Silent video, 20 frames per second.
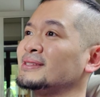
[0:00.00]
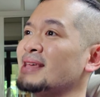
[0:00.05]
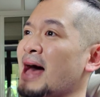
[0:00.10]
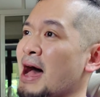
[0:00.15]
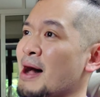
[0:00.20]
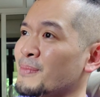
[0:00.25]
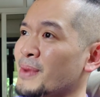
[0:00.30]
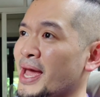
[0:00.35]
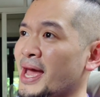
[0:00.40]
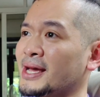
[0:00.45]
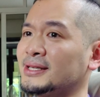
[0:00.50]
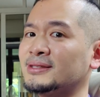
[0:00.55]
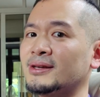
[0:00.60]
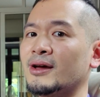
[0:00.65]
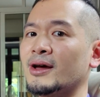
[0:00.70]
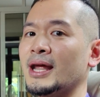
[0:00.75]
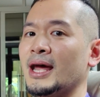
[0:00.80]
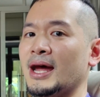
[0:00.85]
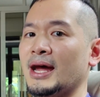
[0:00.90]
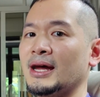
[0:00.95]
มา 3x
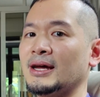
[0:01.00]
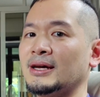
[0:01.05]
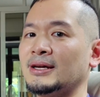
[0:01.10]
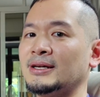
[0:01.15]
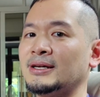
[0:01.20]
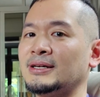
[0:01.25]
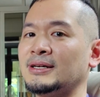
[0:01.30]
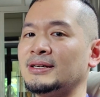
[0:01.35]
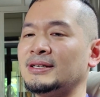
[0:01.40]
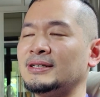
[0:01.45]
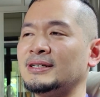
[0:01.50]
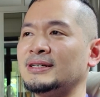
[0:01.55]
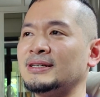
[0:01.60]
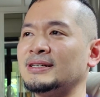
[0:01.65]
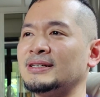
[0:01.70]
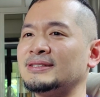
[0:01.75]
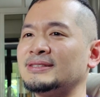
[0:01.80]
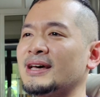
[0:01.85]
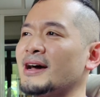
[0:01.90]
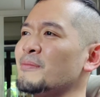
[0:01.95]
ก็ได้
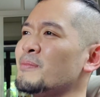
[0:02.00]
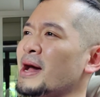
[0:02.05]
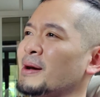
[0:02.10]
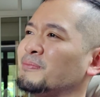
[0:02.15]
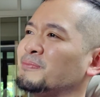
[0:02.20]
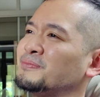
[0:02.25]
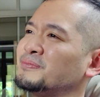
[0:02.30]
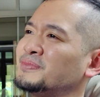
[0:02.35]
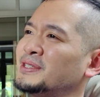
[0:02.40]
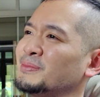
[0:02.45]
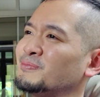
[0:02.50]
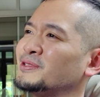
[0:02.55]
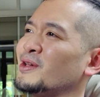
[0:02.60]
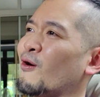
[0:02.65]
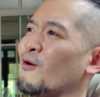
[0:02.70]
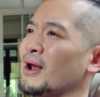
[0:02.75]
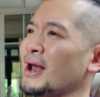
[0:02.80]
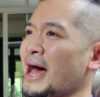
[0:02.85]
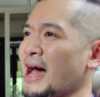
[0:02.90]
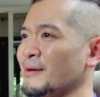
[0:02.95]
สักแบบ
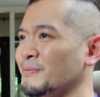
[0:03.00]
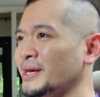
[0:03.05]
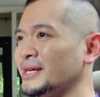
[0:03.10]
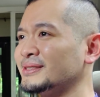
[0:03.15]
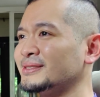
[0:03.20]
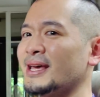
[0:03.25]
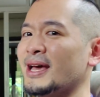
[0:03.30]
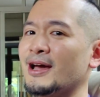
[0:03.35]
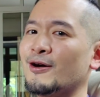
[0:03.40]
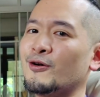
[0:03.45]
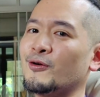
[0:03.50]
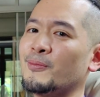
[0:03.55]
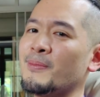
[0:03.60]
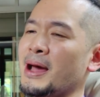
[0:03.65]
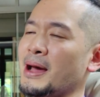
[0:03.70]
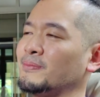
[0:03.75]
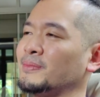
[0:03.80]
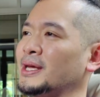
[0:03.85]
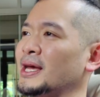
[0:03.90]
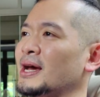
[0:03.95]
12 ล้านพิกเซล
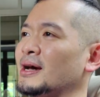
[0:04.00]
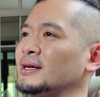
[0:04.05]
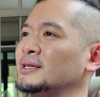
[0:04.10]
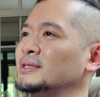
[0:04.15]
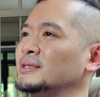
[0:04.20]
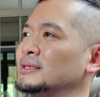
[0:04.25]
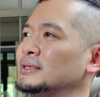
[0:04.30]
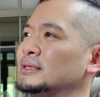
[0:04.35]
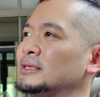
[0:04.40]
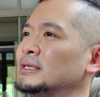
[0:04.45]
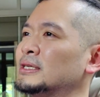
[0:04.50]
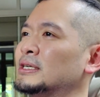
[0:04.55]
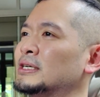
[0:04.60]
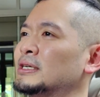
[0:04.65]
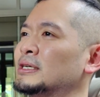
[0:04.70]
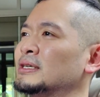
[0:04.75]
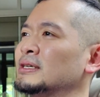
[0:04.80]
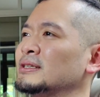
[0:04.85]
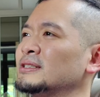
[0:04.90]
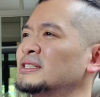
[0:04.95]
แบบนี้คือ
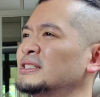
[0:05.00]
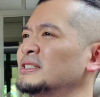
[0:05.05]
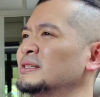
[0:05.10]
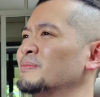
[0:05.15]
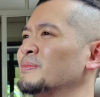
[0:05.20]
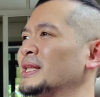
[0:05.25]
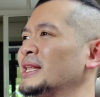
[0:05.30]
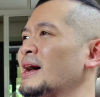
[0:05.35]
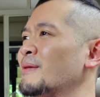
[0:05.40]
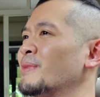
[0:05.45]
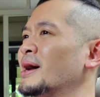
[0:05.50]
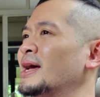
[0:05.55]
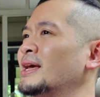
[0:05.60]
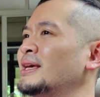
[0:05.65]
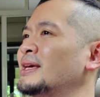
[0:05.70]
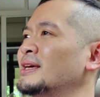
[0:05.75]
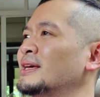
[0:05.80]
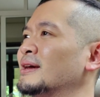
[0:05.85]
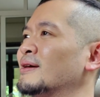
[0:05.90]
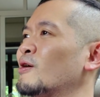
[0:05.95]
คือมันทำ
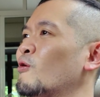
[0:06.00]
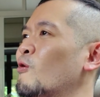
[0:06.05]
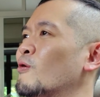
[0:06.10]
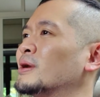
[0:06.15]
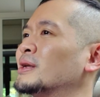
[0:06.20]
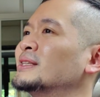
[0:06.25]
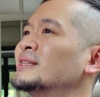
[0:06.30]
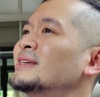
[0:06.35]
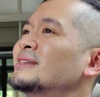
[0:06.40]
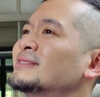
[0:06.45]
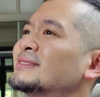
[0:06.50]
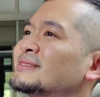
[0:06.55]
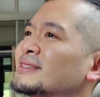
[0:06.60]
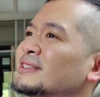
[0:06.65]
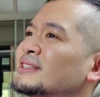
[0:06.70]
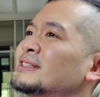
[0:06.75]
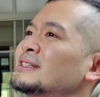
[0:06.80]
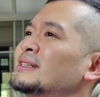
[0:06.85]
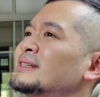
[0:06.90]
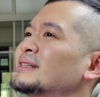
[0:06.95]
ให้คนที่
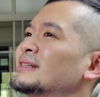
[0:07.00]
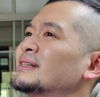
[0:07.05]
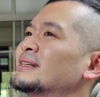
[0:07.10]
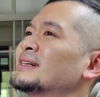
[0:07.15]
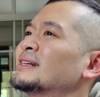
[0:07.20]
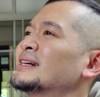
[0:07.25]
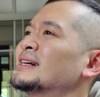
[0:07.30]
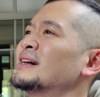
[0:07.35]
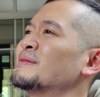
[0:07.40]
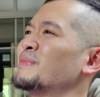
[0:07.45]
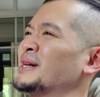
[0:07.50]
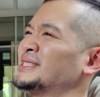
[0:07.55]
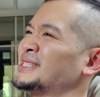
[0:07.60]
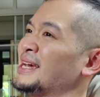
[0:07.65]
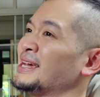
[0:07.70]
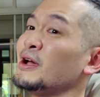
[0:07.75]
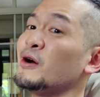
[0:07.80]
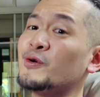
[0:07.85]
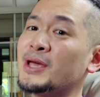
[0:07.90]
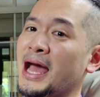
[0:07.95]
ซื้อไป
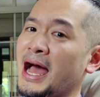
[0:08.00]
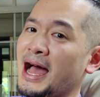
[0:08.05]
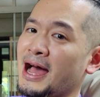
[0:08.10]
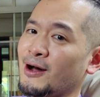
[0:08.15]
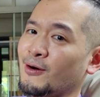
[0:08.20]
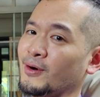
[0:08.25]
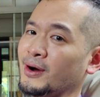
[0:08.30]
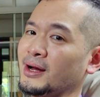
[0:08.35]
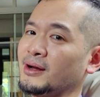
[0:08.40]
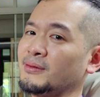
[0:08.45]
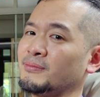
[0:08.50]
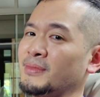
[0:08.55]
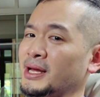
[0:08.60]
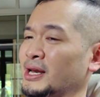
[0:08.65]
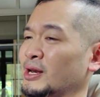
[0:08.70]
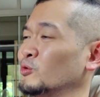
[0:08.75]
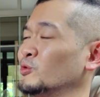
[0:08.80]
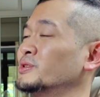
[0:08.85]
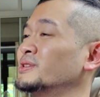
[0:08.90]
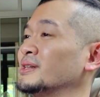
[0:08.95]
ใช้ยาวๆอ่ะ
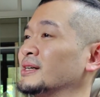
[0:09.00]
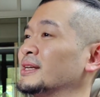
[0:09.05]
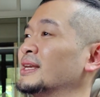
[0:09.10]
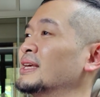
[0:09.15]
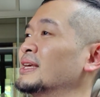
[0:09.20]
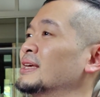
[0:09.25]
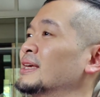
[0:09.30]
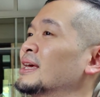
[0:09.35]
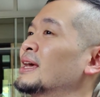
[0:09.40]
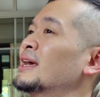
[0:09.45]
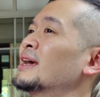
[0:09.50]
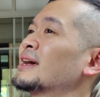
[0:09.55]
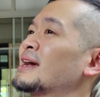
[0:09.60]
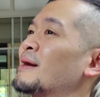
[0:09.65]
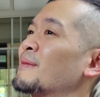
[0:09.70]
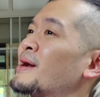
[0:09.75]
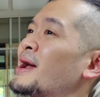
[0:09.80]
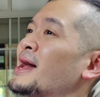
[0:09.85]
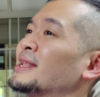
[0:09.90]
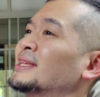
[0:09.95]
มันรู้สึกดี
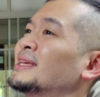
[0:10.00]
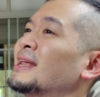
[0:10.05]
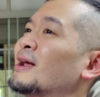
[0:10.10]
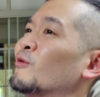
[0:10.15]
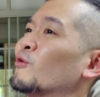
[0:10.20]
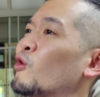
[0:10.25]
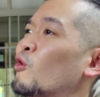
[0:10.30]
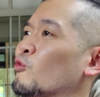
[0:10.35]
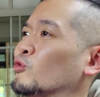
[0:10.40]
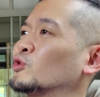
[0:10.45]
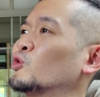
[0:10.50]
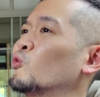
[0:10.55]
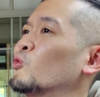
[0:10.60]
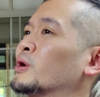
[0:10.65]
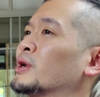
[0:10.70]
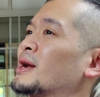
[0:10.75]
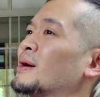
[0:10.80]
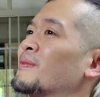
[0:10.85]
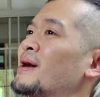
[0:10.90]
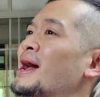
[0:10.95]
กับการที่เราลง
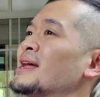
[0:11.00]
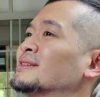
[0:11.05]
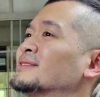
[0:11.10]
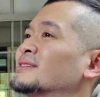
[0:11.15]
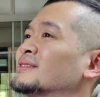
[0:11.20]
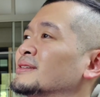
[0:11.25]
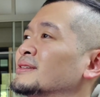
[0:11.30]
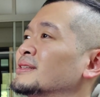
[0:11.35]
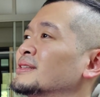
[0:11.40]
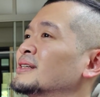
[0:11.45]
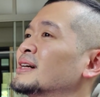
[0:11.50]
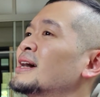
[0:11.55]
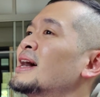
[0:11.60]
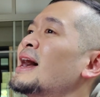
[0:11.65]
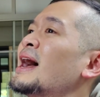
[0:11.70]
ทุนกับการซื้อ